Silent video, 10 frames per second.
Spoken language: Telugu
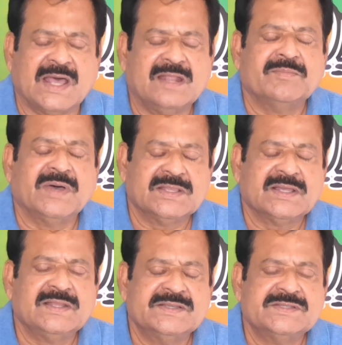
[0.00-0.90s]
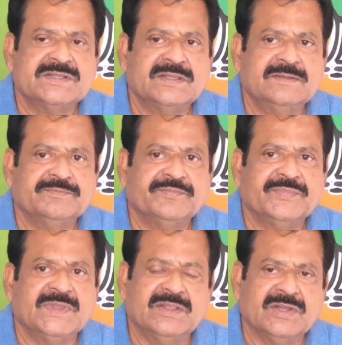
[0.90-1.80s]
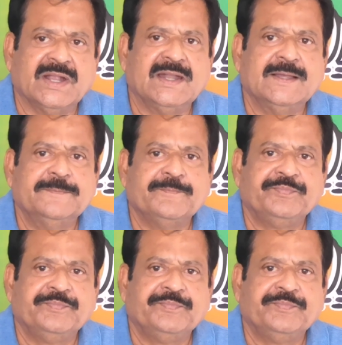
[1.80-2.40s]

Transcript: చాలా బాధ కలిగించింది ఎందుకంటే